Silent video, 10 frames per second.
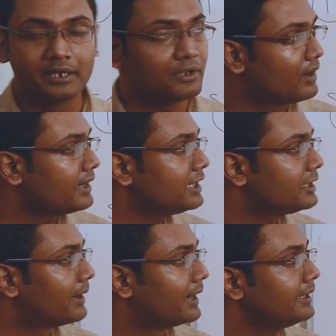ডিভাইডেড
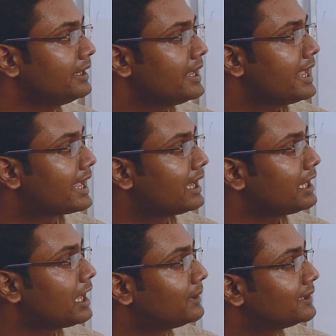বাই
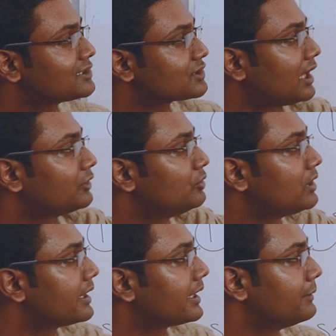এখানে আমাদের সাত গুণ
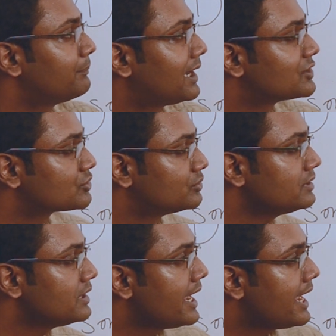আর এখানে পাঁচ গুণ
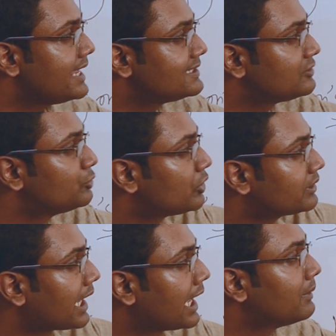এই যে দুটো
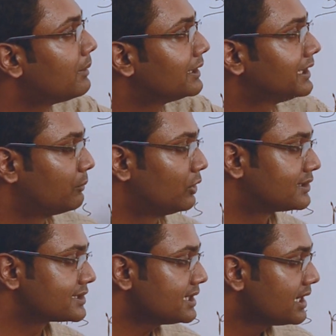টাইম আমাদের
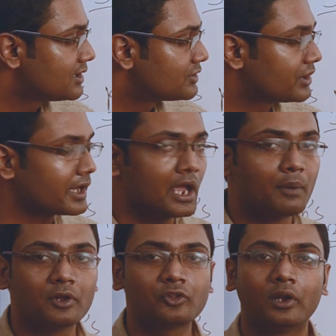বলেছে সেটাকে
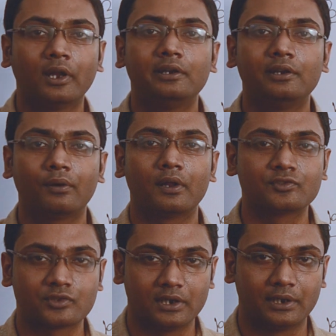আমরা তলায়
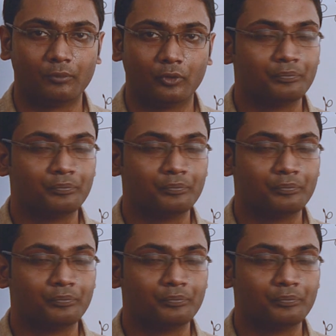ডিফারেন্সটা লিখব